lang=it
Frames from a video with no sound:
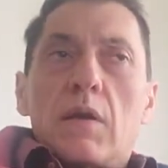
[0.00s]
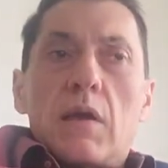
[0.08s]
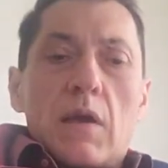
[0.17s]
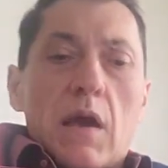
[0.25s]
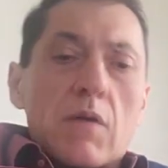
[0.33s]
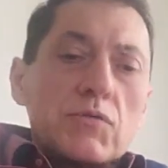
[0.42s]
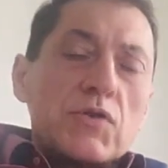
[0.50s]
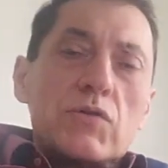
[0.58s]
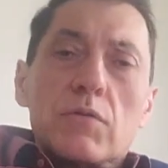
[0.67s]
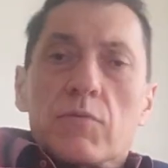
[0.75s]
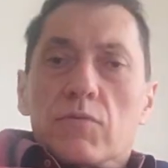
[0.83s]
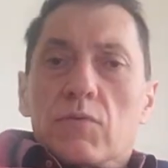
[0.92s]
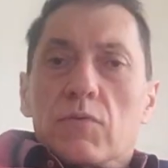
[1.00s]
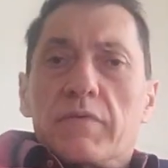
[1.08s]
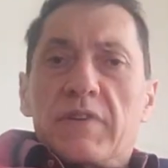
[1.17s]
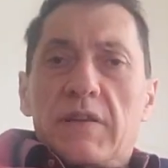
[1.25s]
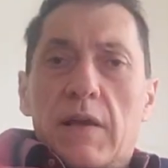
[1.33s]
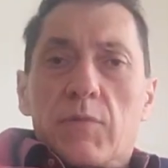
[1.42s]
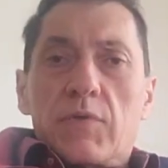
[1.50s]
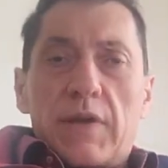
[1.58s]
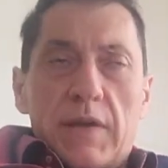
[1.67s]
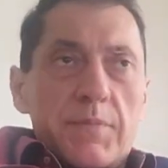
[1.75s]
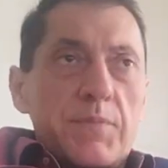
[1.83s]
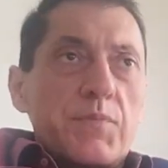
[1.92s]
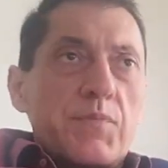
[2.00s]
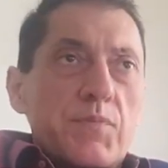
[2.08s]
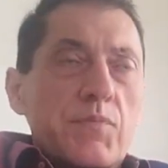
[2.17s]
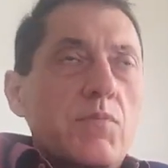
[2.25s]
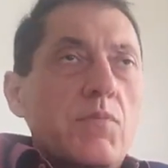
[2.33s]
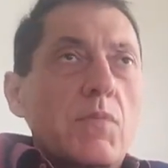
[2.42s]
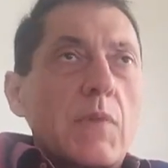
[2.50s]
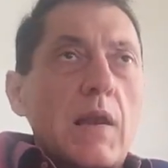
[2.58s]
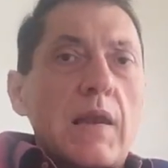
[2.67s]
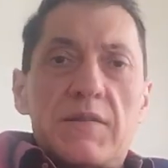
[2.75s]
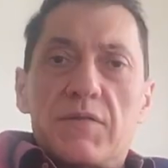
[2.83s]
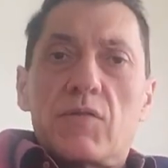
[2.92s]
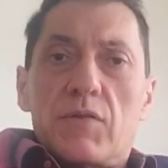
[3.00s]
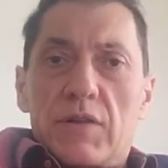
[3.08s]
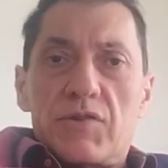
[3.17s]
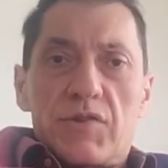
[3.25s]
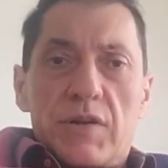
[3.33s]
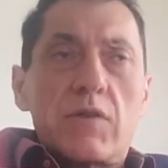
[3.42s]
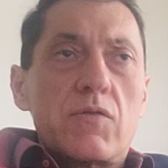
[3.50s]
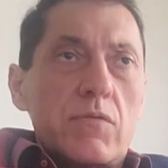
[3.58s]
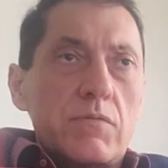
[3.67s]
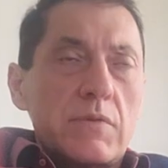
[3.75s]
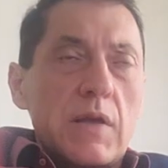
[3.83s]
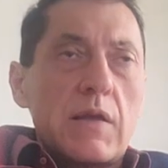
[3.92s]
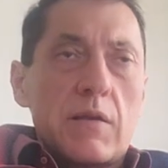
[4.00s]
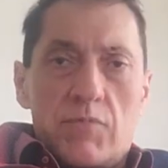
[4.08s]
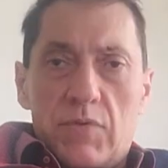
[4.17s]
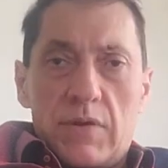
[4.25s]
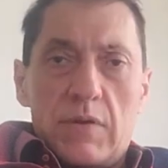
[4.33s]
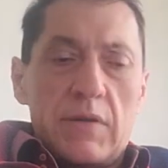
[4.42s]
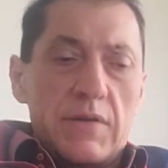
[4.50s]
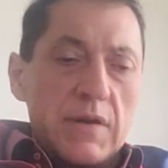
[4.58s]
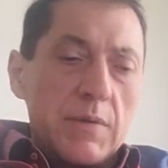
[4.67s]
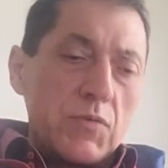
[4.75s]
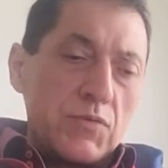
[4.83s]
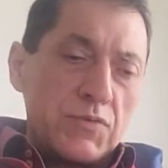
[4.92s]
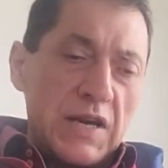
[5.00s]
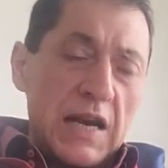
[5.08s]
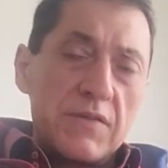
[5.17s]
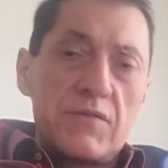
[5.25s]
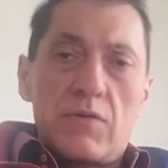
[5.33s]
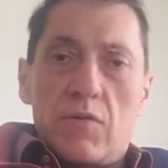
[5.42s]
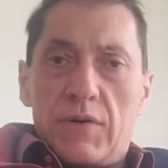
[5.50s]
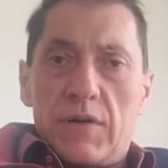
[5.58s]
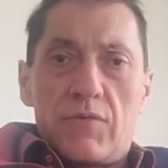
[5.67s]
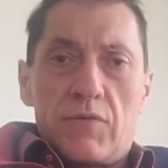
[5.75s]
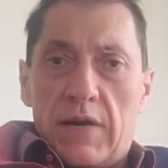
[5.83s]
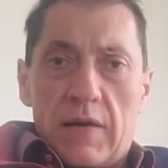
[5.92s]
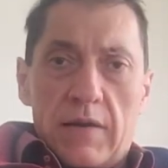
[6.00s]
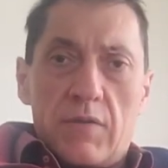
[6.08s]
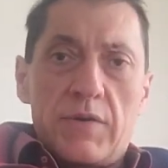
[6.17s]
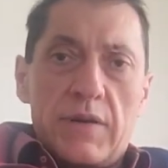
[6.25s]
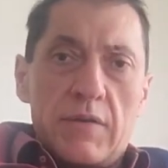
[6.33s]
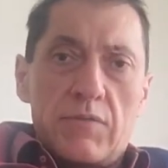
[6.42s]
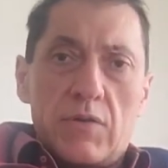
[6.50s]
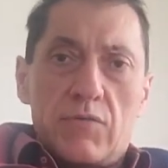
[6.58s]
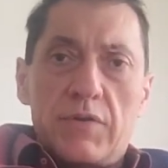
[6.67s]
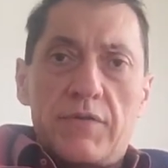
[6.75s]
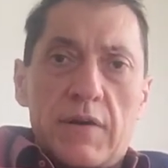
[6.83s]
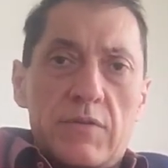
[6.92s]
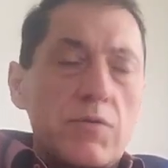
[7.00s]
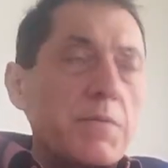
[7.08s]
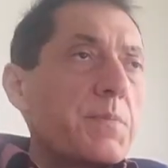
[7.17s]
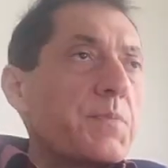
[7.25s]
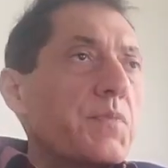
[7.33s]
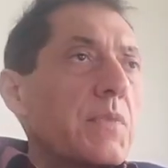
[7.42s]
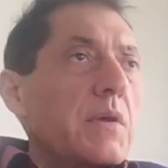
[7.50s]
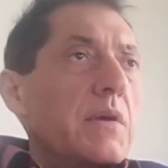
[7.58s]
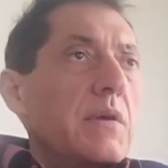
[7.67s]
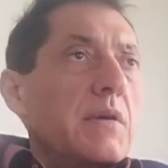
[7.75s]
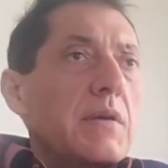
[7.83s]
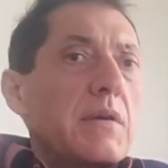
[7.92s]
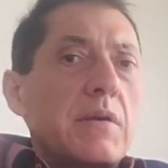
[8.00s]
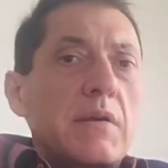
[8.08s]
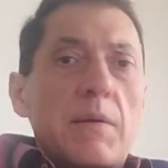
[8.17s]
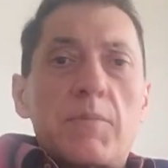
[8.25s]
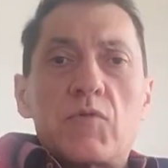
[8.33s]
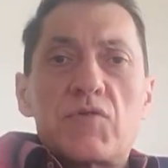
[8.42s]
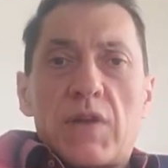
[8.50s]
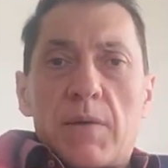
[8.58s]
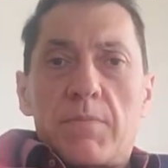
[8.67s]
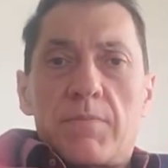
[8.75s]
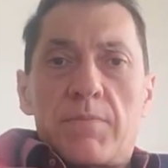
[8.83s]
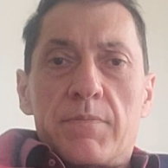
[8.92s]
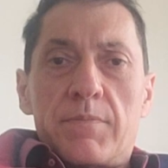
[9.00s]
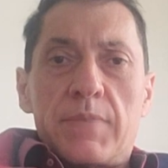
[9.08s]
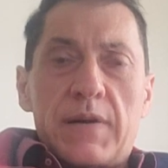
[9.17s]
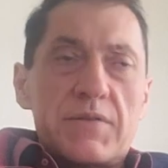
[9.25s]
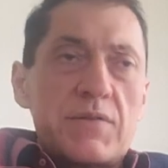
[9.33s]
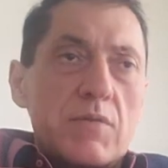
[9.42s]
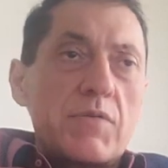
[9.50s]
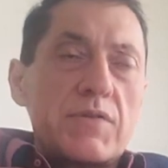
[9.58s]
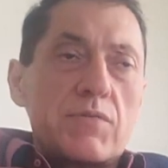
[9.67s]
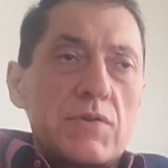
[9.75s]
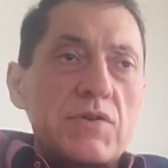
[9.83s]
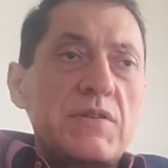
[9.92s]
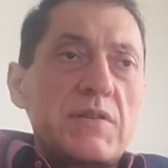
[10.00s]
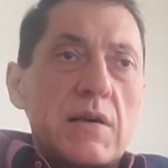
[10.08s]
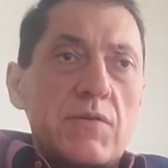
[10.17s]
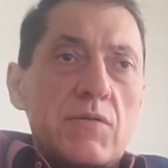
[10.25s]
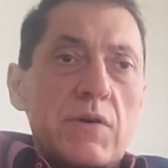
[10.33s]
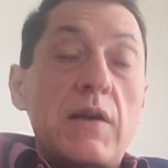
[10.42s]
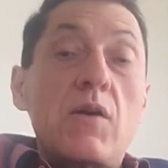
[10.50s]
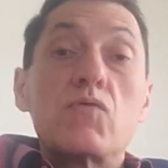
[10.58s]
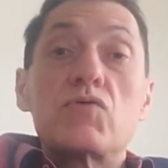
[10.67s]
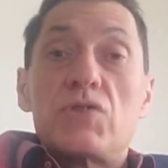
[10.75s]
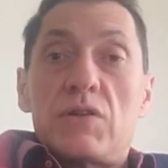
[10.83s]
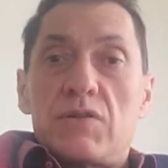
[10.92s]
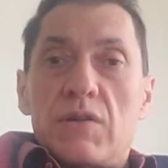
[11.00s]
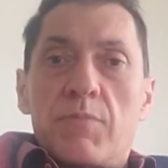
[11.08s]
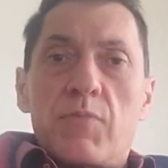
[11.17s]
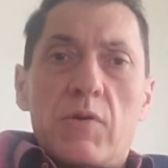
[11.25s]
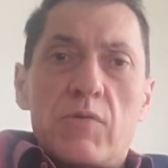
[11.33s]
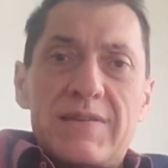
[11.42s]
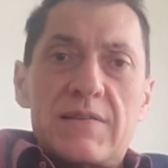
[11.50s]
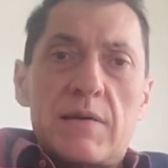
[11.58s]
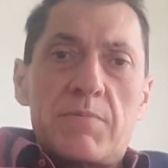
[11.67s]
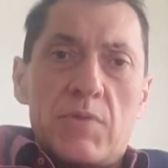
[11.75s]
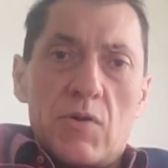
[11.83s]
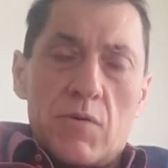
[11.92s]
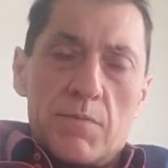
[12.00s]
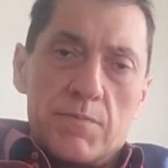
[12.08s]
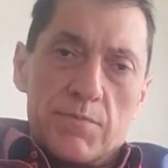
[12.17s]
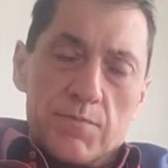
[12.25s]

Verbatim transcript: E a un certo punto vediamo che la storia ci racconta, e qui entriamo nella storia, non è allegoria, è un dato di fatto, che Mosè prese questo egiziano e lo uccise poi lo insabbiò.